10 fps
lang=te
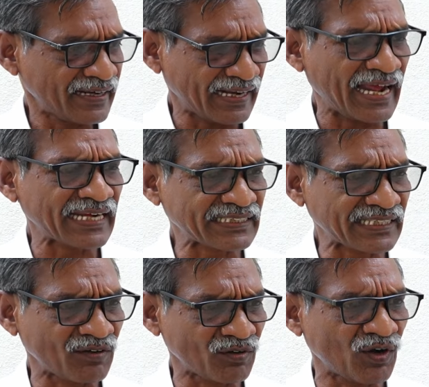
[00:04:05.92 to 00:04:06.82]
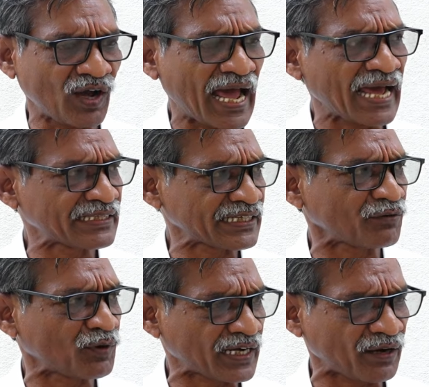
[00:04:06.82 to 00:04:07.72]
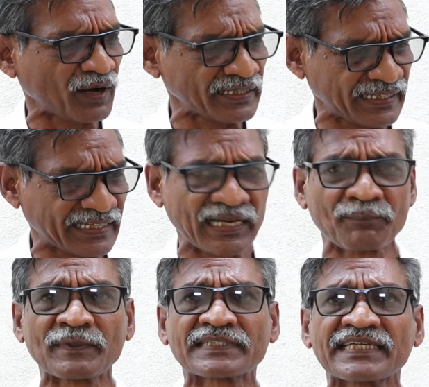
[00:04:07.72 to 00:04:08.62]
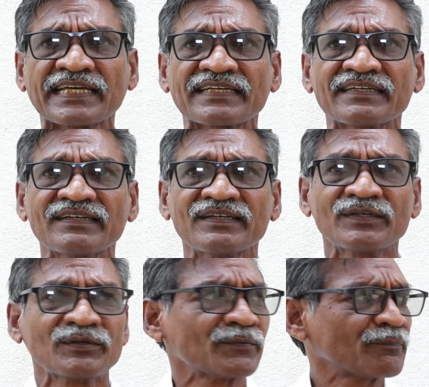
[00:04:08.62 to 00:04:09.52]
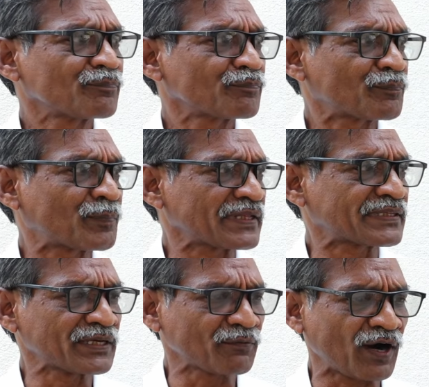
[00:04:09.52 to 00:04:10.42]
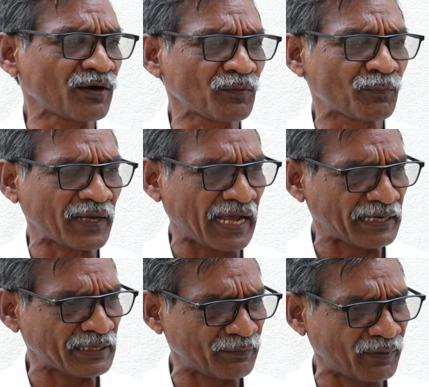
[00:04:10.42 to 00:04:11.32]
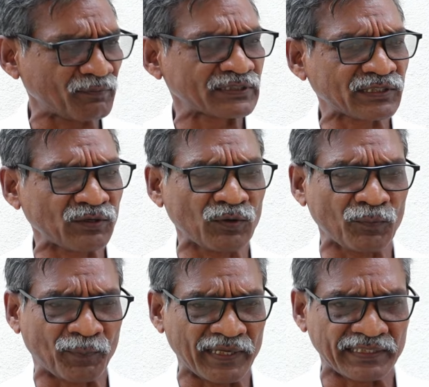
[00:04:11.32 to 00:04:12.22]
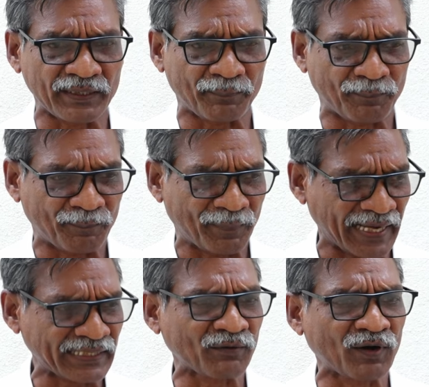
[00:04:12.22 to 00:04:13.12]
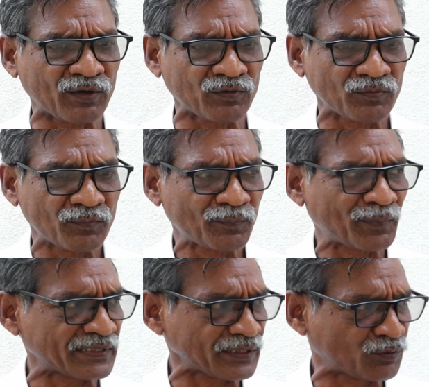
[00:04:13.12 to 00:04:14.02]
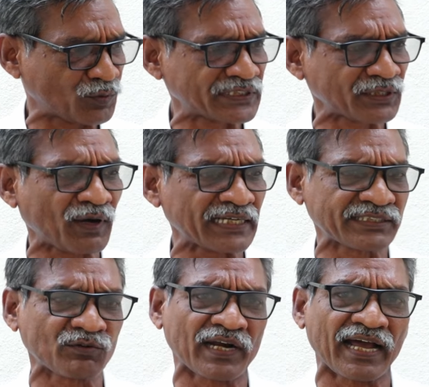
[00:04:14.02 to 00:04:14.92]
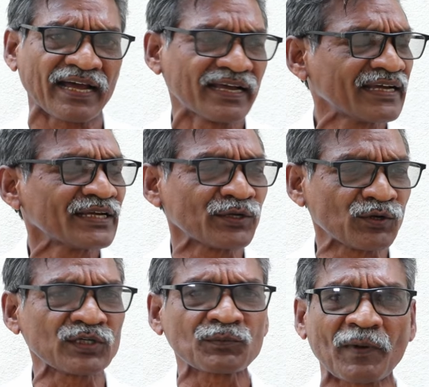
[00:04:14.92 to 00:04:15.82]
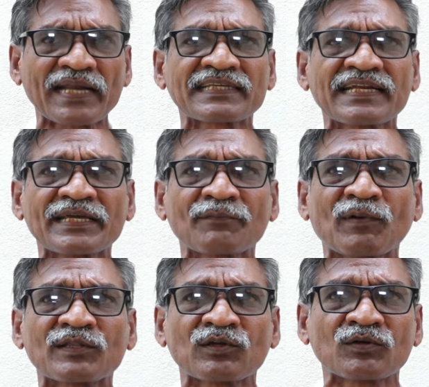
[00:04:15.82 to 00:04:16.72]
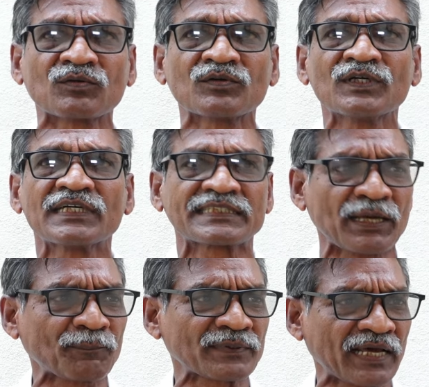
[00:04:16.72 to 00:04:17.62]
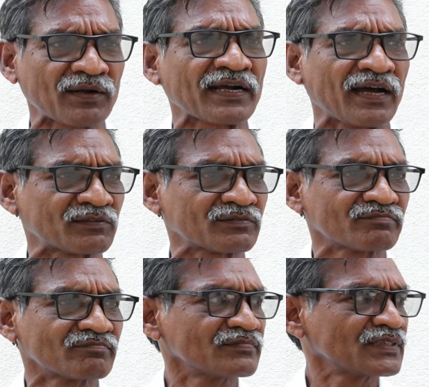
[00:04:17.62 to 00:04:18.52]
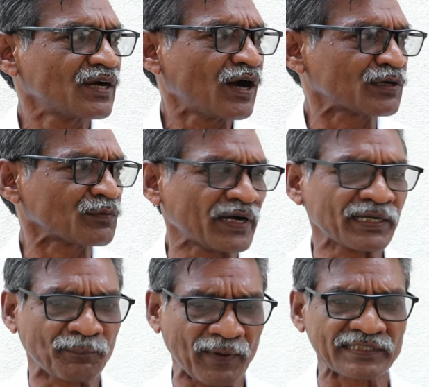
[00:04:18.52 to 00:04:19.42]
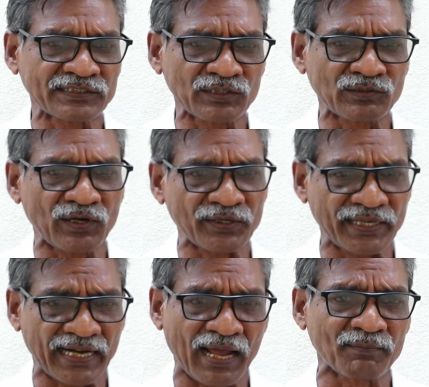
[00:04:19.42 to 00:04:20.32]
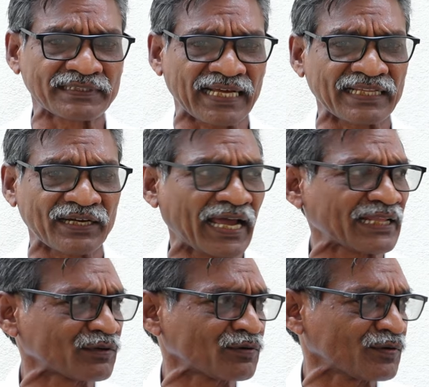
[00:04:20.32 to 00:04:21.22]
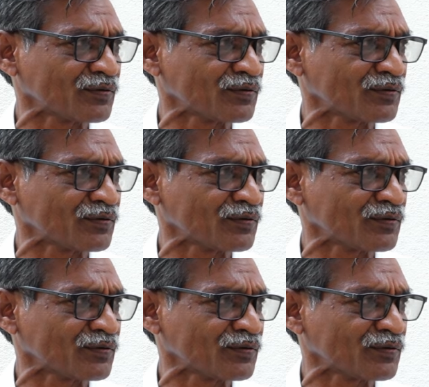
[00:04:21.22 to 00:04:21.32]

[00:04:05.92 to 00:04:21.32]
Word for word: రాష్ట్రంలో ఆర్థిక ఉగ్రవాదిని గెలిపించి ప్రతి వాడు అన్ని వ్యవస్థలు ప్రతి పేదవాడు ప్రతి గుడిసెవాసి కూడా ఈరోజు పడుతున్న ఇబ్బందులు చెప్పతరం కాదు అటువంటి పరిస్థితుల్లో ఈ రామచంద్ర యాదవ్